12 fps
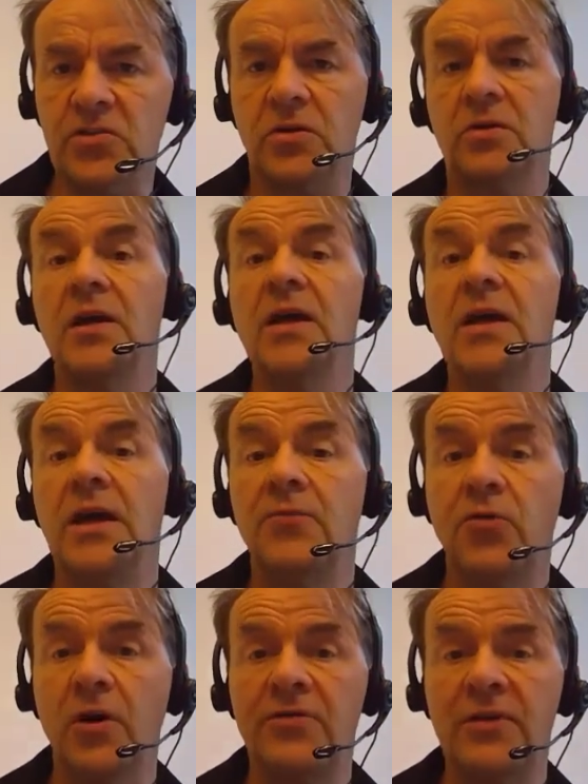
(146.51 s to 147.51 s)
schon im
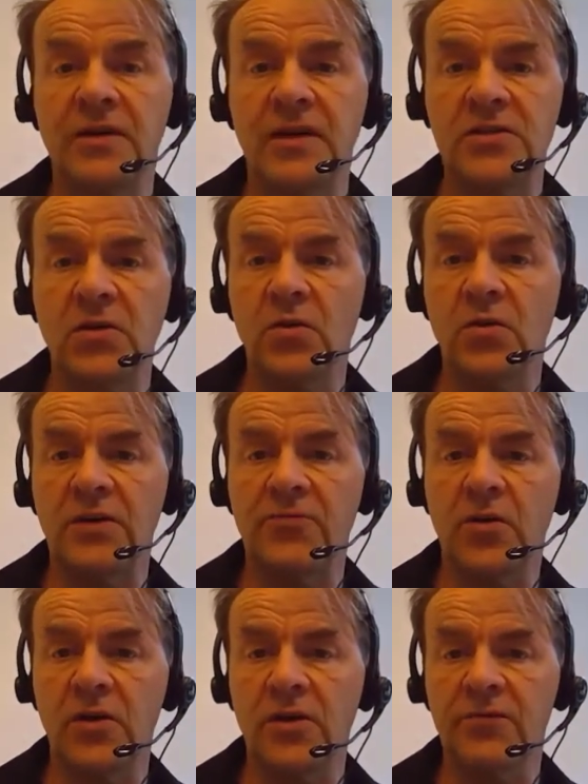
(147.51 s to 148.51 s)
Vorfeld weiß, oh, da
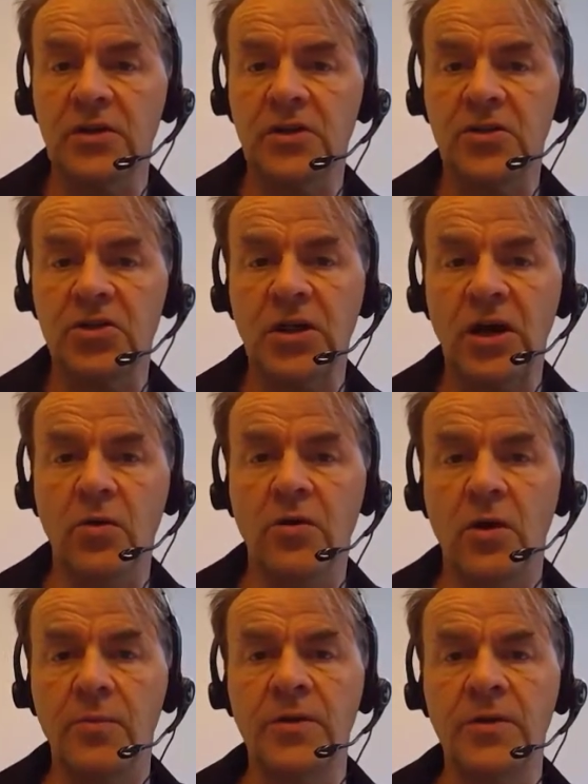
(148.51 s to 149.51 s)
vorne wird ein Stau
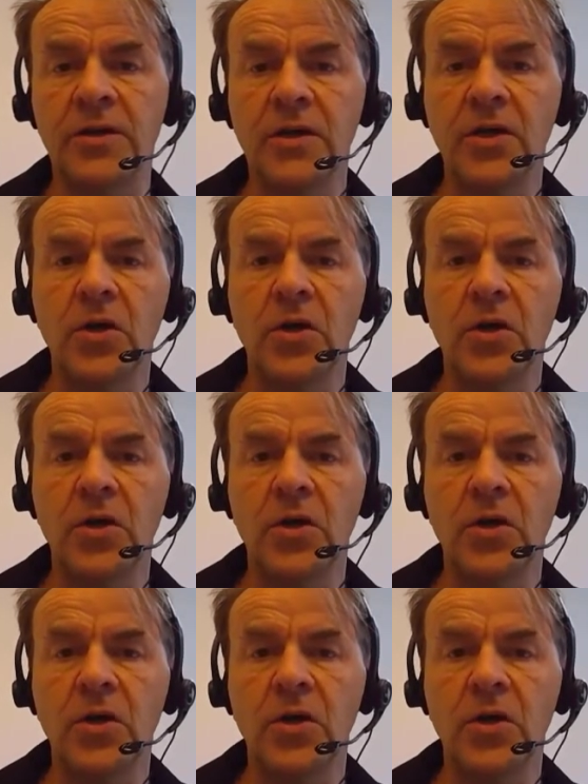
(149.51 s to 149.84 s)
kommen